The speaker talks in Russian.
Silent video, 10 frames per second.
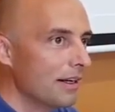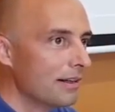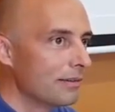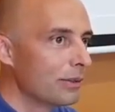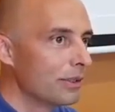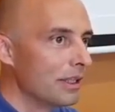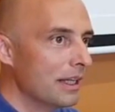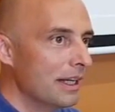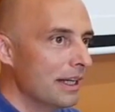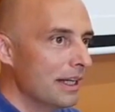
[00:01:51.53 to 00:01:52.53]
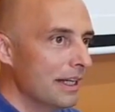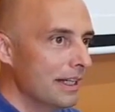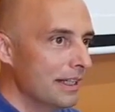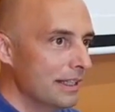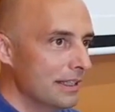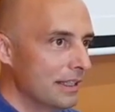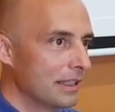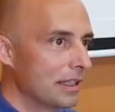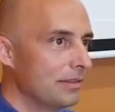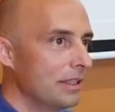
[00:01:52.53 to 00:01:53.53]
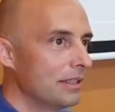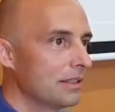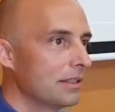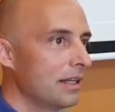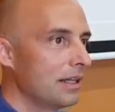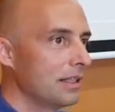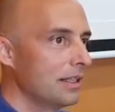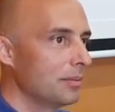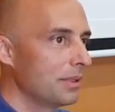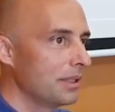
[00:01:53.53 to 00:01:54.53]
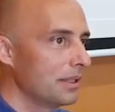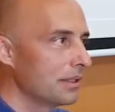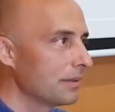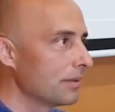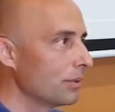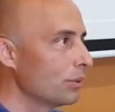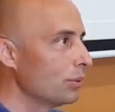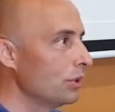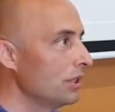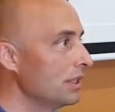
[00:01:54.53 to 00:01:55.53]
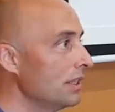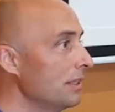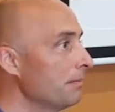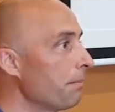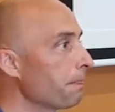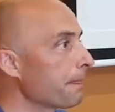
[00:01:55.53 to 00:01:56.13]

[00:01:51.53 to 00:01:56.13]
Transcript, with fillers: Вот. И она говорит, дорогие мои э, ученики,